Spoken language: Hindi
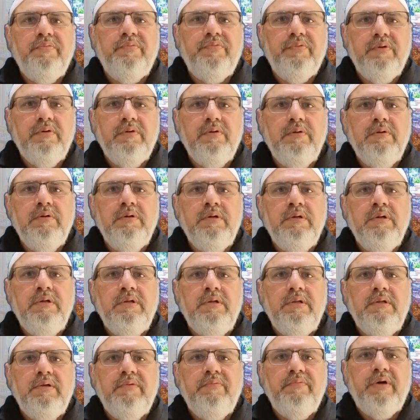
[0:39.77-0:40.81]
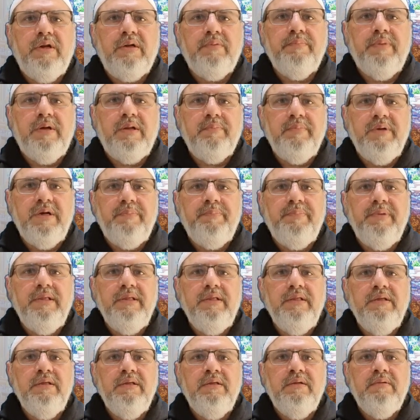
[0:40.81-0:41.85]
वो वर्क परमिट
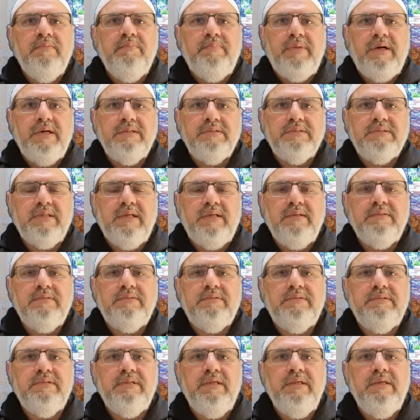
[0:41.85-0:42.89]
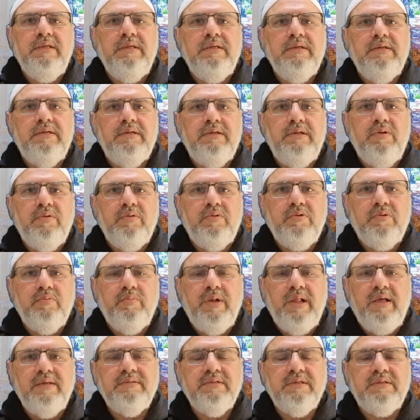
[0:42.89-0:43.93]
पे पाकिस्तान से लोगों को
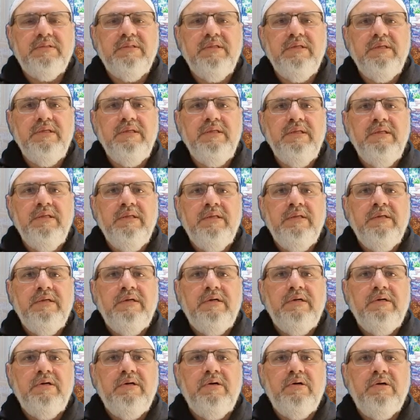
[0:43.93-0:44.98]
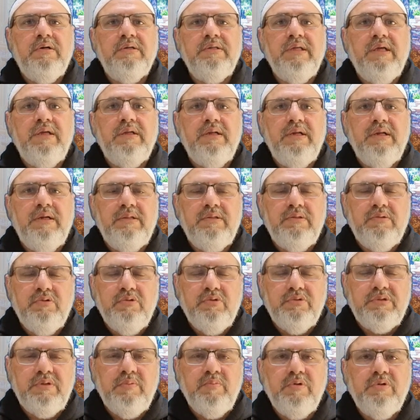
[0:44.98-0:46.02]
बुला सकते हैं और या
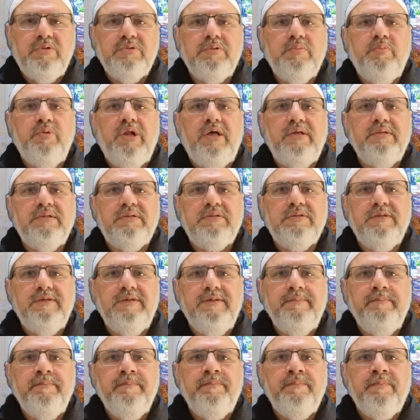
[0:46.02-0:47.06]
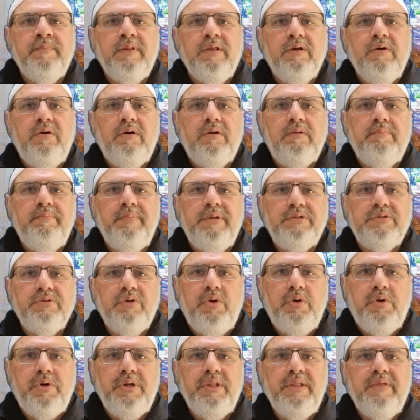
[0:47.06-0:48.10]
दूसरे मुल्कों से बुला सकते हैं और
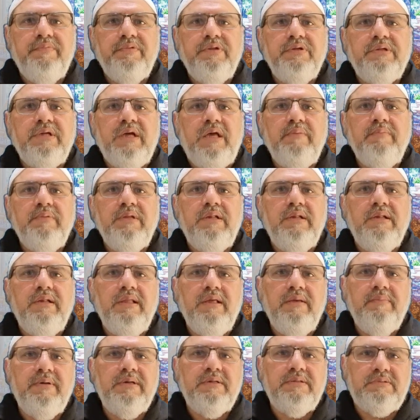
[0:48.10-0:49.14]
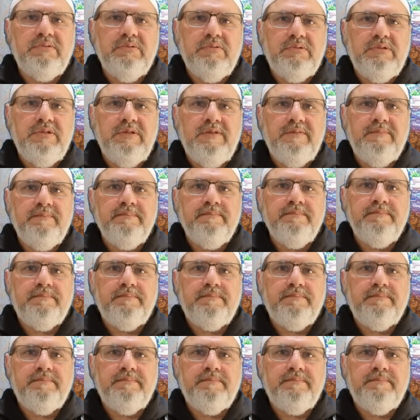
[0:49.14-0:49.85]
मेजॉरिटी ऑफ द टाइम ये लेबर्स होते हैं